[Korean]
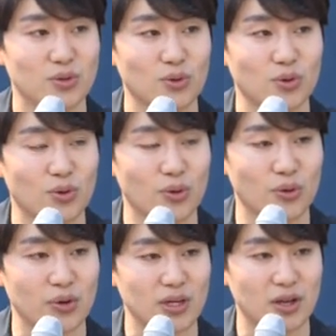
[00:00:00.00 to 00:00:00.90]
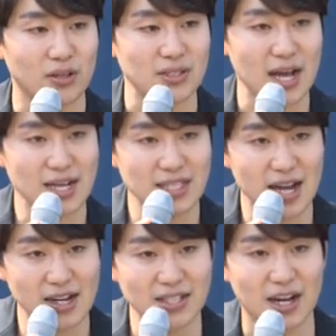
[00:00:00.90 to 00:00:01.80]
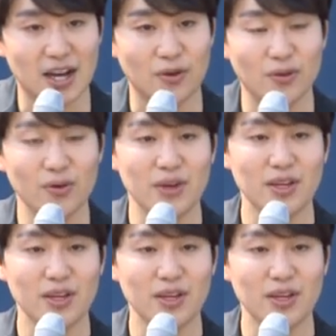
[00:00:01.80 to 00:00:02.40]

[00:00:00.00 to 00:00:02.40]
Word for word: 또 이런 상상을 잘하고